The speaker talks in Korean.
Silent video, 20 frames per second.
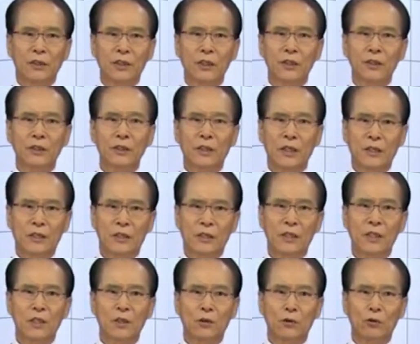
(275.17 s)

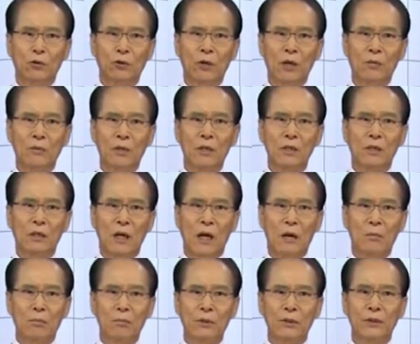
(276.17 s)
전체적인 조감을
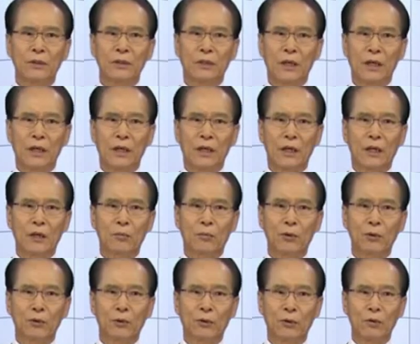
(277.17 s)
한번 해
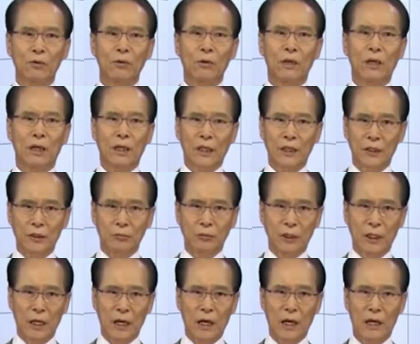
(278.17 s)
보도록
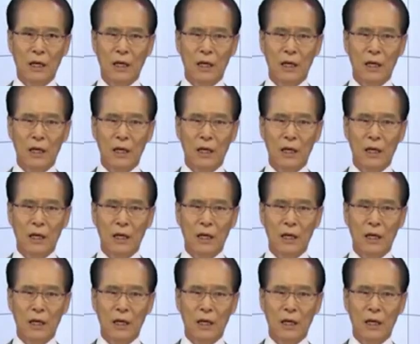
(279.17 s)
하겠습니다.